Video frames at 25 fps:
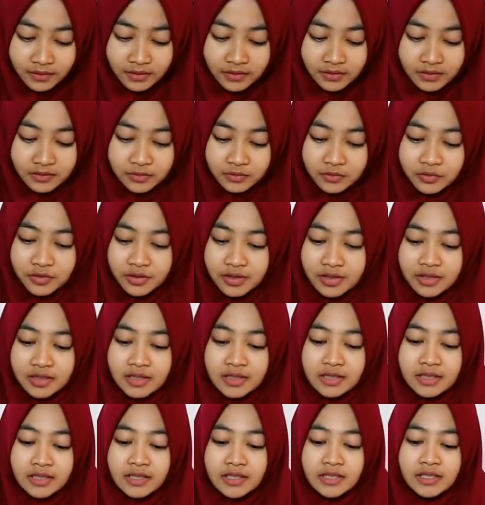
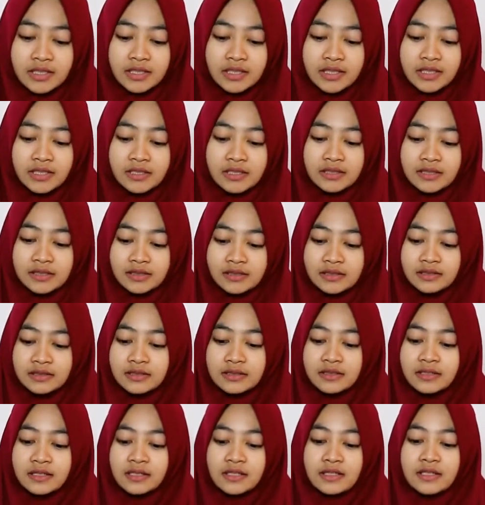kemudian ini
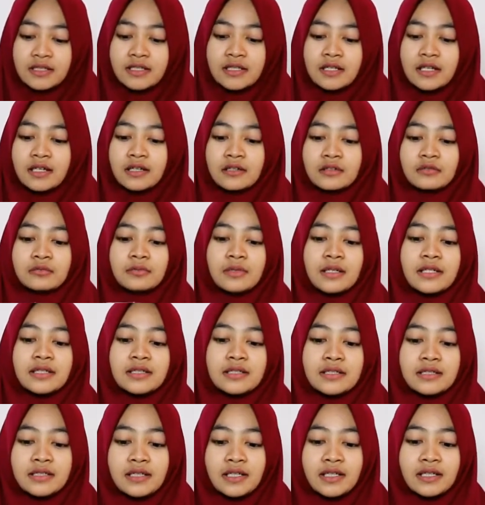ada jarum
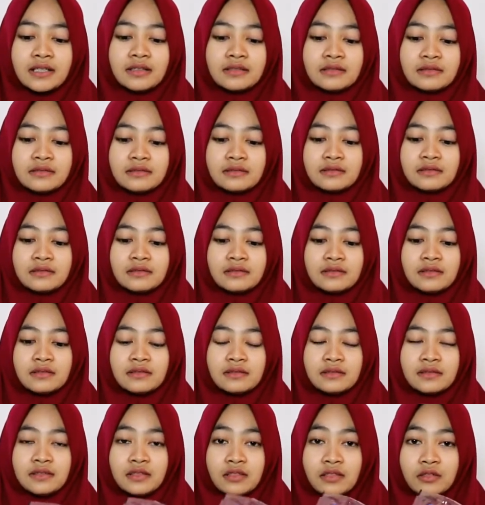lancet
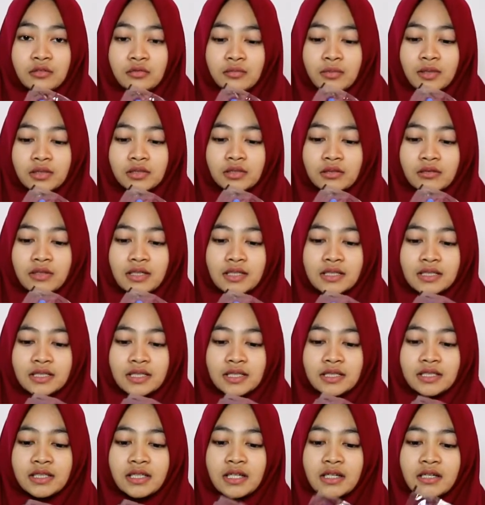jarum atau
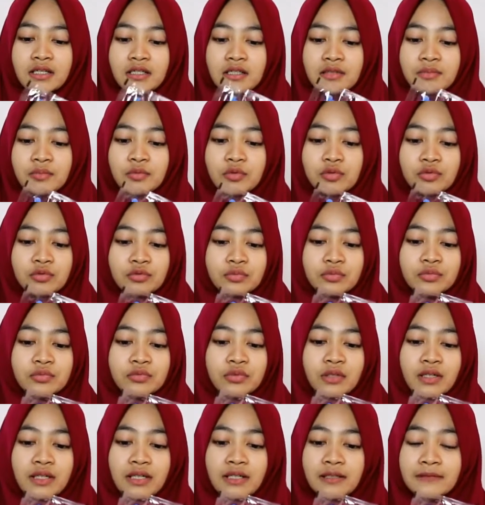lancetnya 10
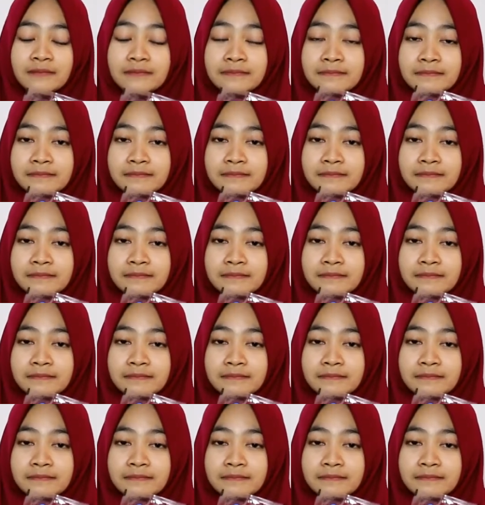buah